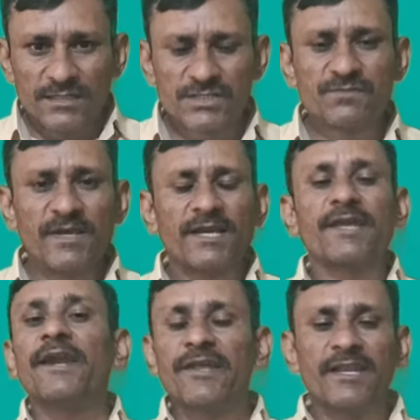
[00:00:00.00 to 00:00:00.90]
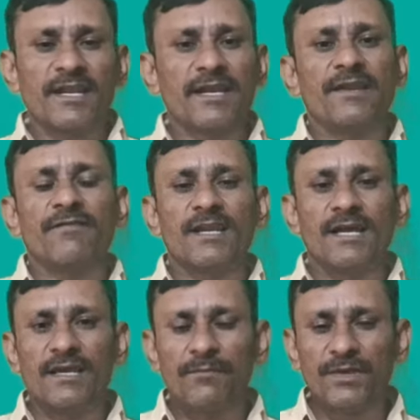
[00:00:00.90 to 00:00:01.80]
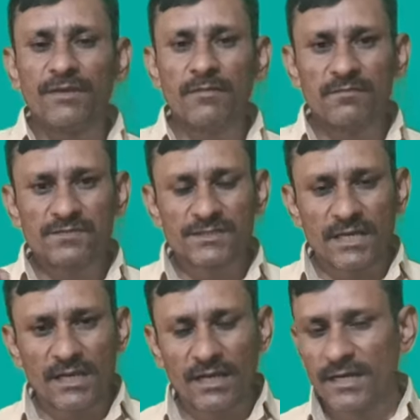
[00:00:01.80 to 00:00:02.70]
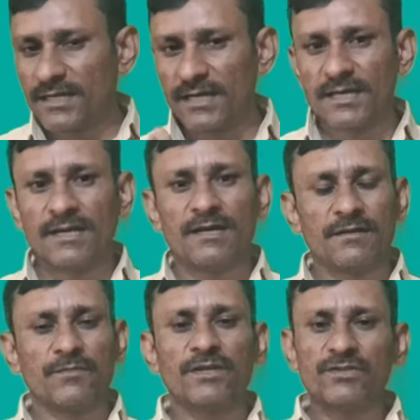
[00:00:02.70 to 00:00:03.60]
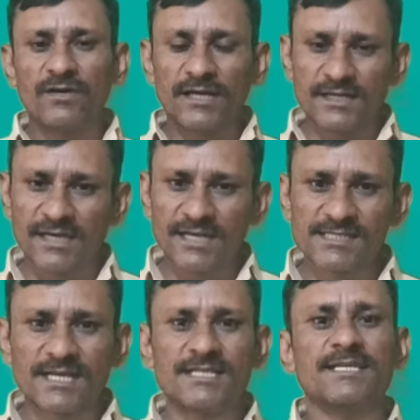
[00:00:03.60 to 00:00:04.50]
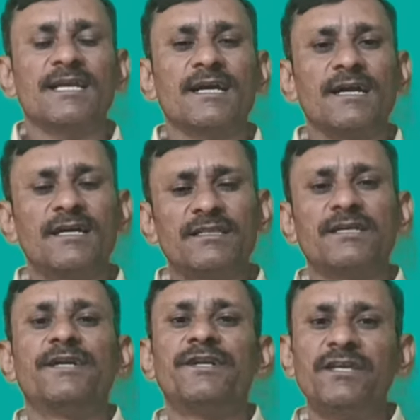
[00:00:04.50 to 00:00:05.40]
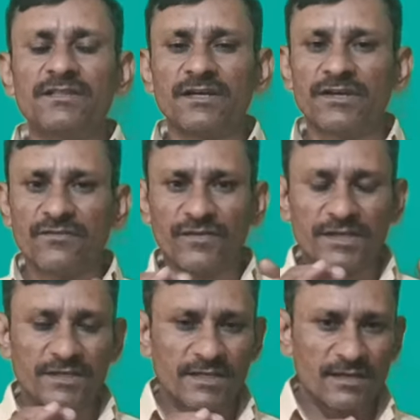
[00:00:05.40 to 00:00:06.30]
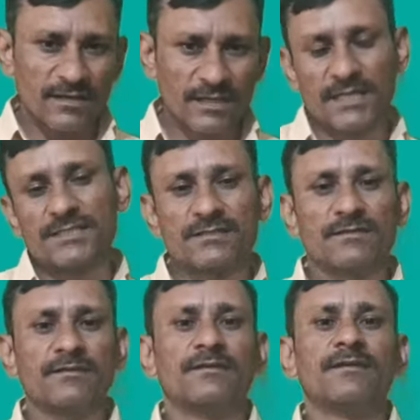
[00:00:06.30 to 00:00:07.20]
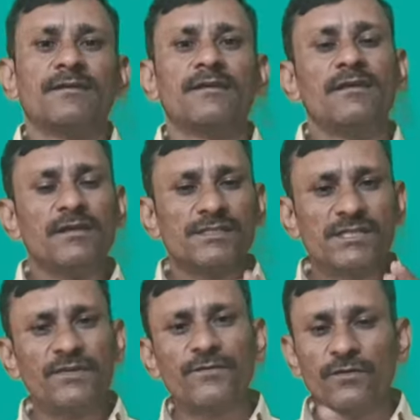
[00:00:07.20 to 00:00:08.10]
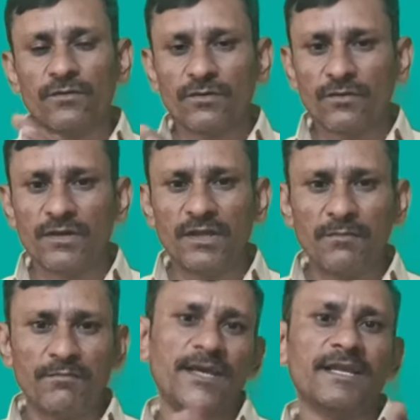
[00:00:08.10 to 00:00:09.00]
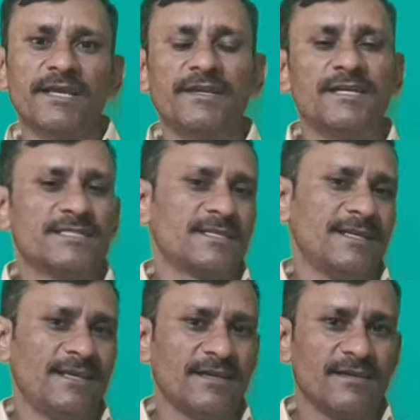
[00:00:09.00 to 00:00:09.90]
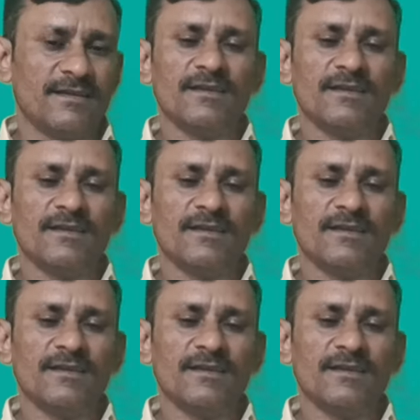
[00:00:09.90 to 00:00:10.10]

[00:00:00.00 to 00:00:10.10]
इसमें क्राइटेरिया रहने वाला है मिनिमम साल 18 बोले तो 18 साल से लगाकर 30 35 ईयर लास्ट सिर्फ ओनली मेल कैंडिडेट्स के लिए